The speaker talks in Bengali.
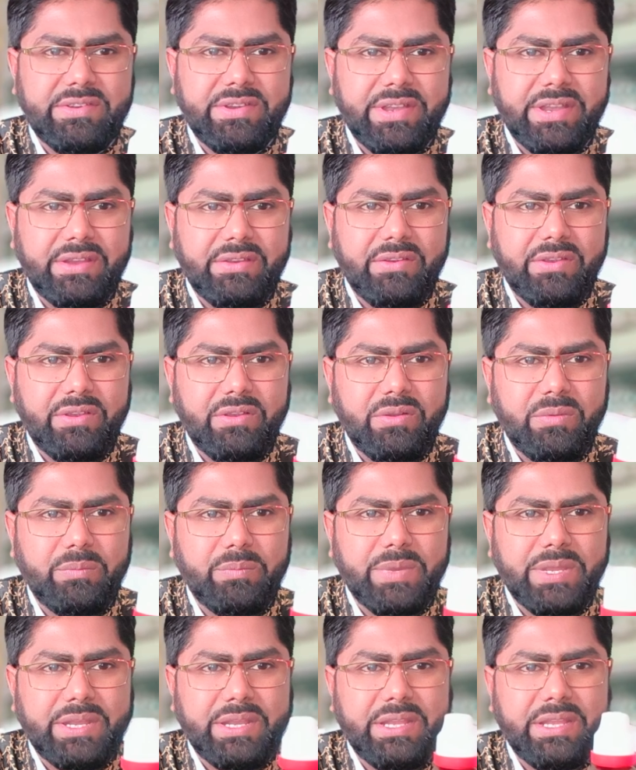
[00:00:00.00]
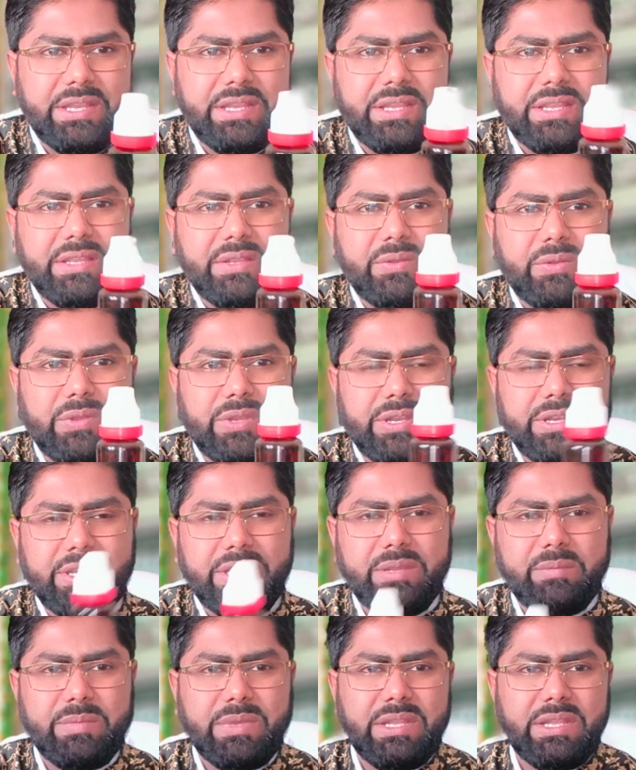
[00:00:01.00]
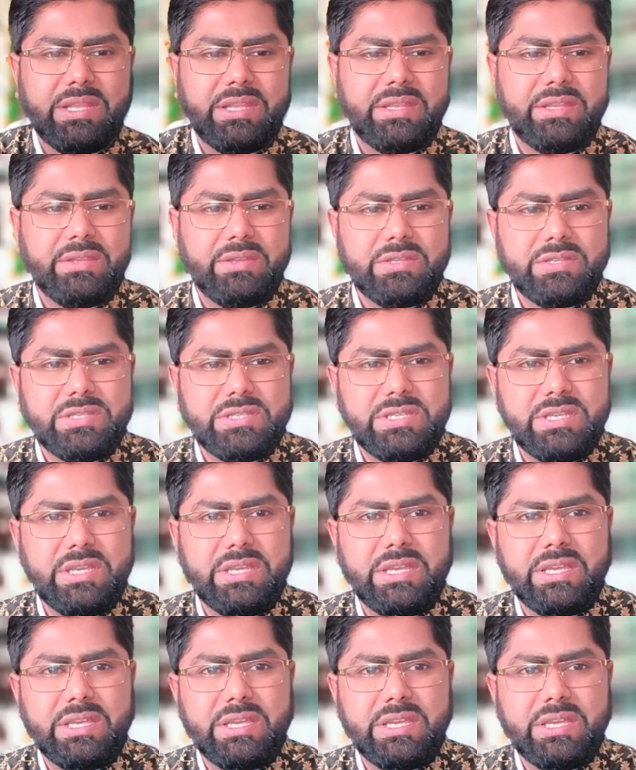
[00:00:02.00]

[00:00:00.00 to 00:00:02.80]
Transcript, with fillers: রেকোয়ে কোম্পানি টোয়েন্টি এম এটি হচ্ছে